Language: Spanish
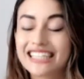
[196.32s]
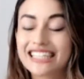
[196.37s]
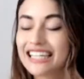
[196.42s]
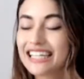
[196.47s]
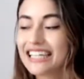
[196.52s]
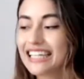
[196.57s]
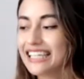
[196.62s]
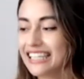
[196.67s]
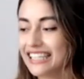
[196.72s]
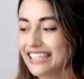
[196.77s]
¿Qué
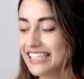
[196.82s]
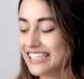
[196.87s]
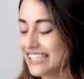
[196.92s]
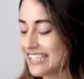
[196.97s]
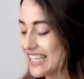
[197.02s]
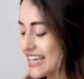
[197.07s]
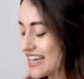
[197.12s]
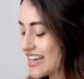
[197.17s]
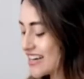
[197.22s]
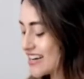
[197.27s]
creen que
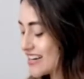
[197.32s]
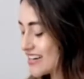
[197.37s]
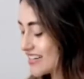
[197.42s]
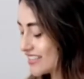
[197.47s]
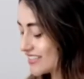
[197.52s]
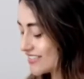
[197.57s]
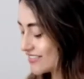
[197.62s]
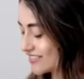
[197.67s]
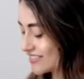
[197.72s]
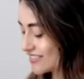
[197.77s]

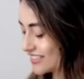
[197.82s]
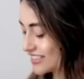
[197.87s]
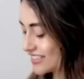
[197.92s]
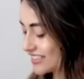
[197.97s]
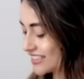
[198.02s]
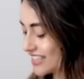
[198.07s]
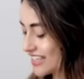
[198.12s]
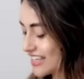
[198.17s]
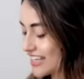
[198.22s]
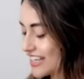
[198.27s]
sea?
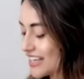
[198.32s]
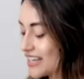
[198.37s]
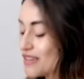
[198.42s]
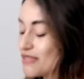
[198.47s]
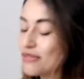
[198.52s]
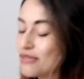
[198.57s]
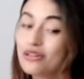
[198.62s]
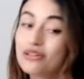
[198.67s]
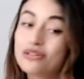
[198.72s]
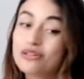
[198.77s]
Bueno,